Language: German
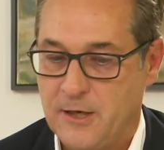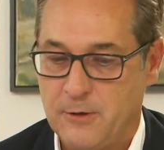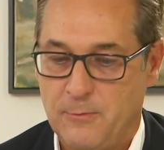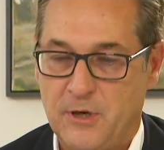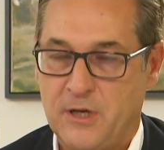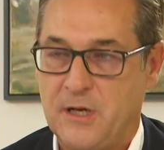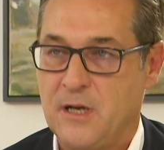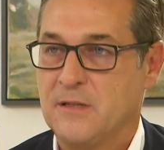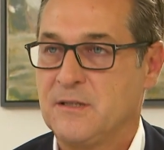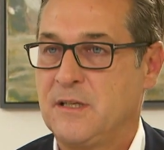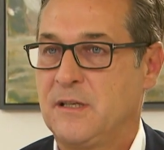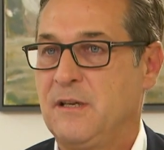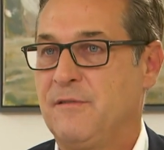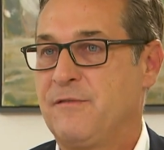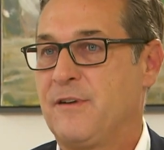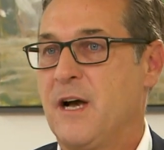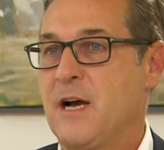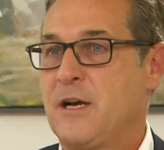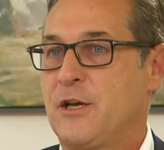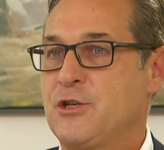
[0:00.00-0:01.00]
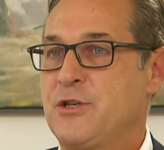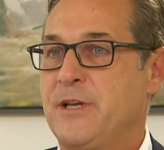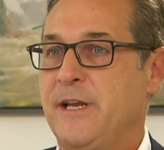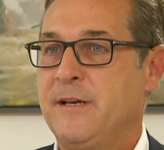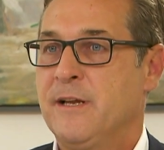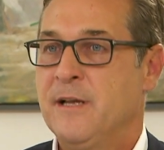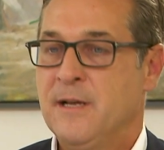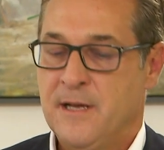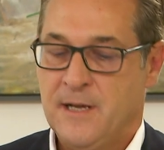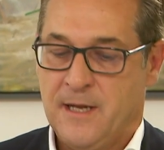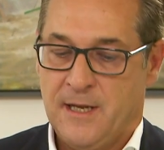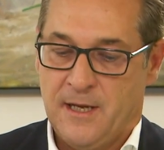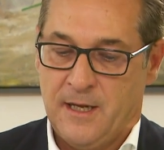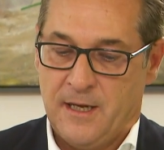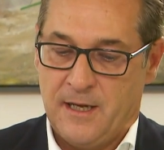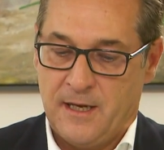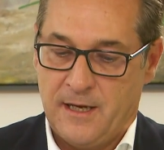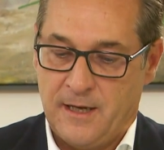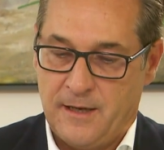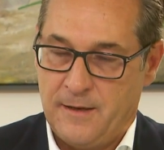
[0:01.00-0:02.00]
und man kann sich die Frage stellen,
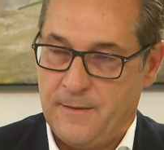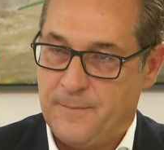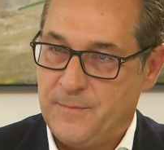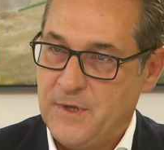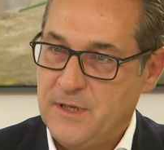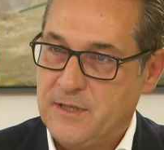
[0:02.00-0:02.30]
äh,